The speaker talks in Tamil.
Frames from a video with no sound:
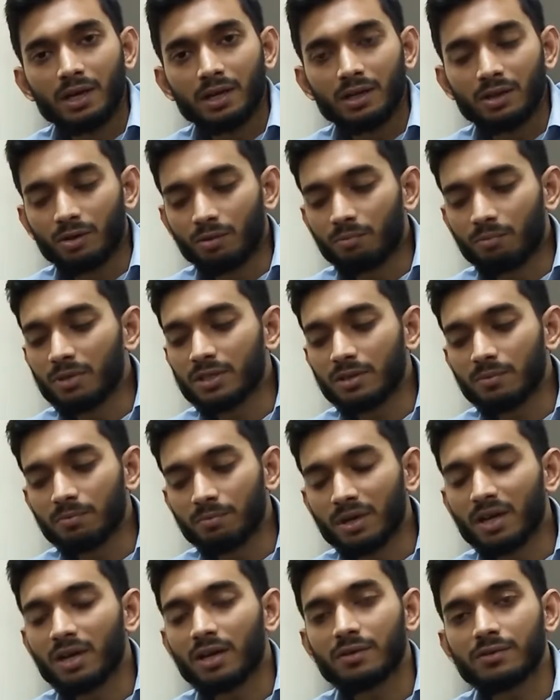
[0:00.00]
இது ரொம்ப
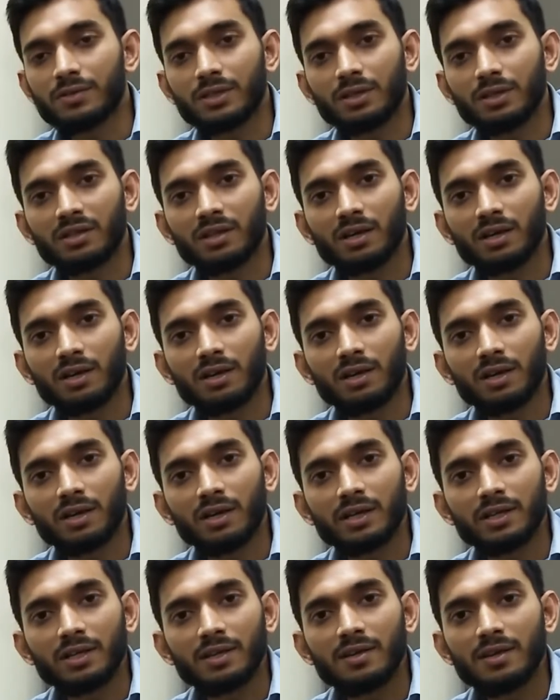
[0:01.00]
சிம்பிளான விஷயம்தான்
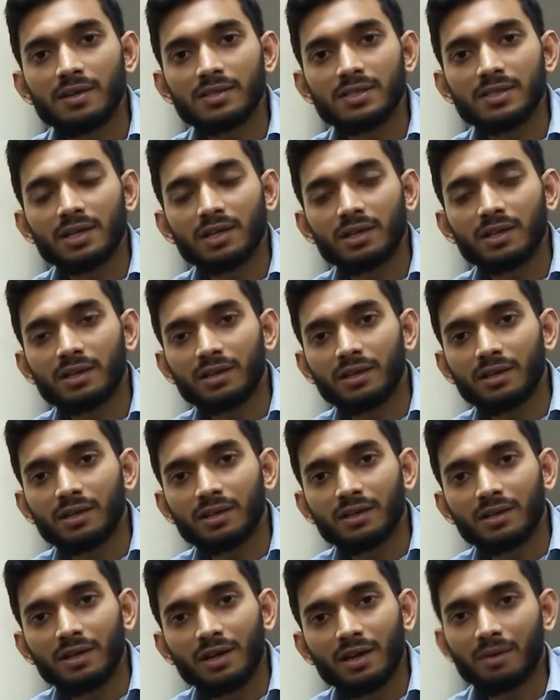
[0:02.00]
ஆனால் இதை தெரிஞ்சுக்கிறதுக்கு
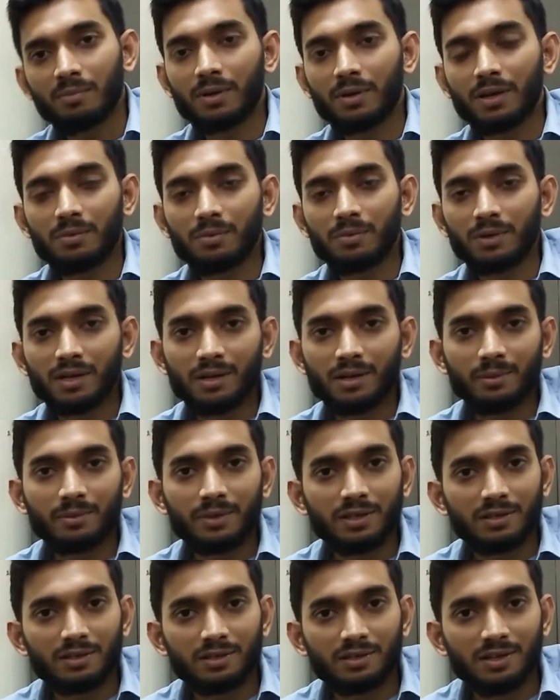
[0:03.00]
என்ன பாடுபட்டேன்
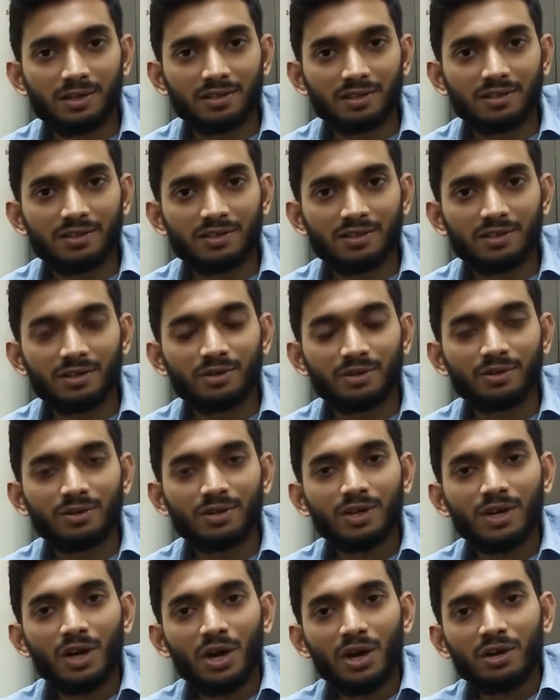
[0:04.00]
அப்படின்றது எனக்கு தான் தெரியும்
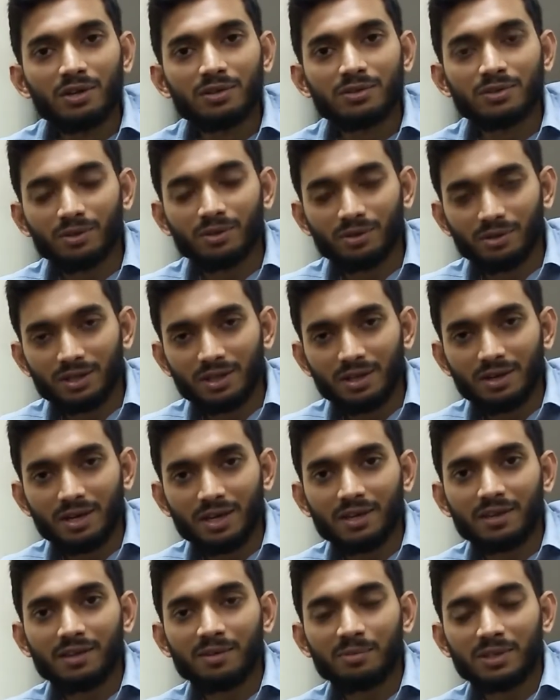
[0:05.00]
ஸோ இதை
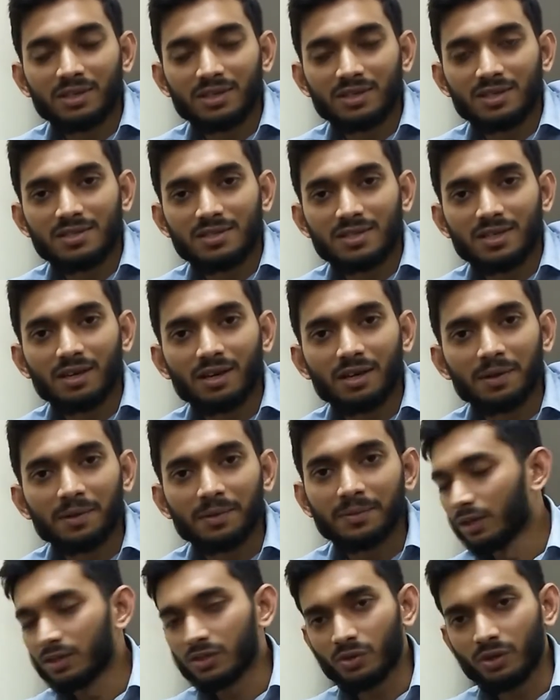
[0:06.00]
இன்றைக்கி இதை பற்றி தெரிஞ்சுக்கலாம்
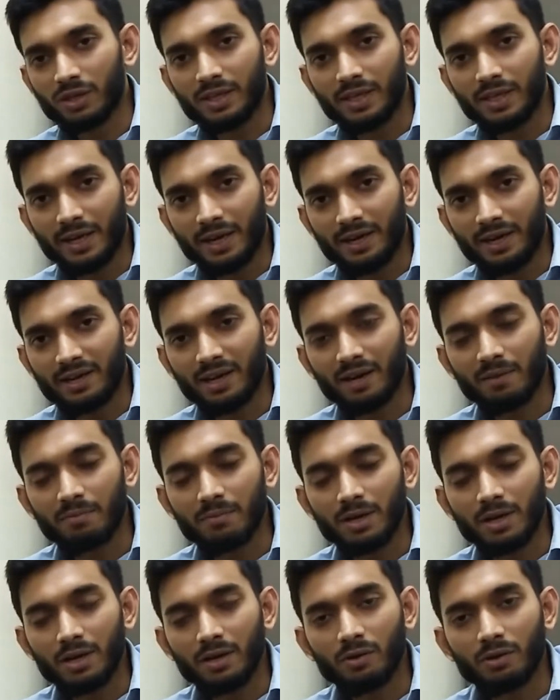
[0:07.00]
ஸோ இது ஏன் டைம்
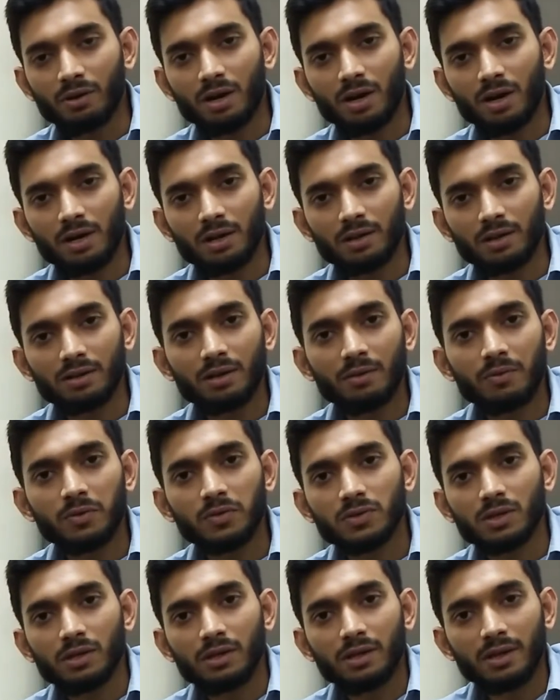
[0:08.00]
டிலேயோடு ஆன் ஆகுது
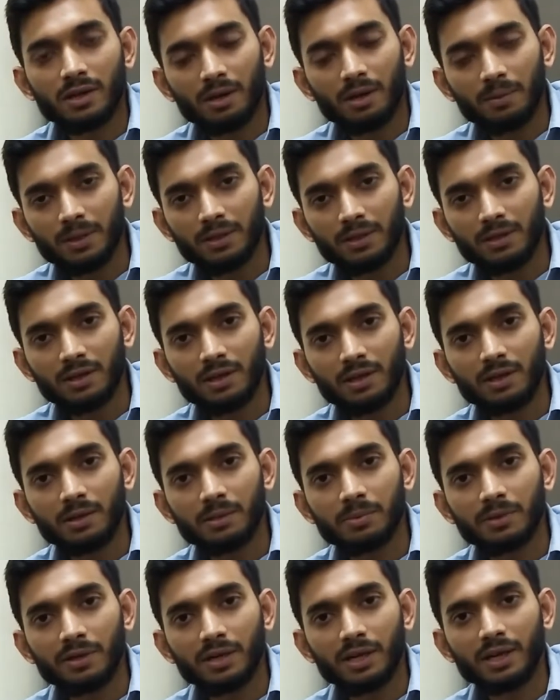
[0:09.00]
அப்படின்னு சொல்லி நிறைய பேர்கிட்ட
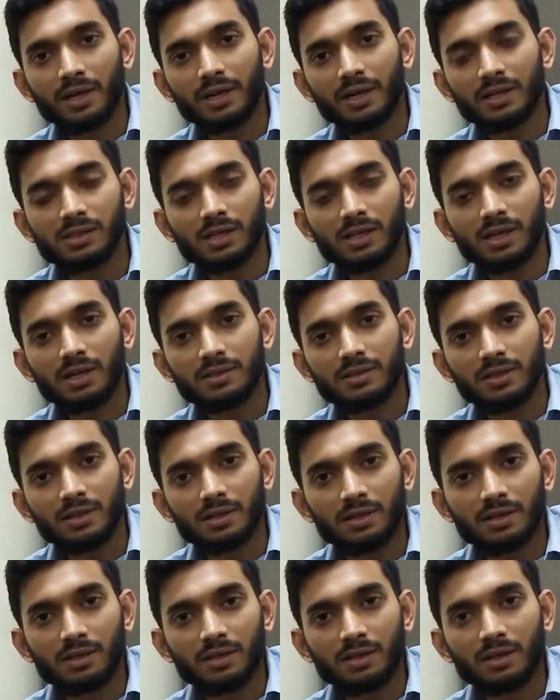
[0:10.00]
கேட்டப்போ எனக்கு கிடைச்ச
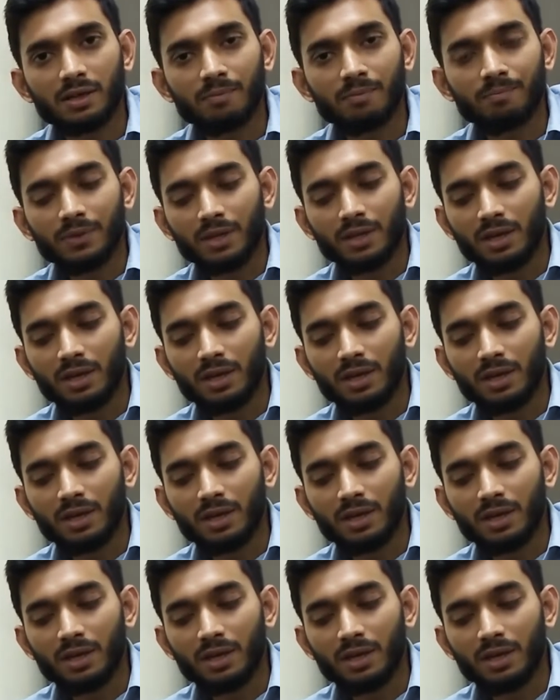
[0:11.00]
ஆன்சர் என்னென்னா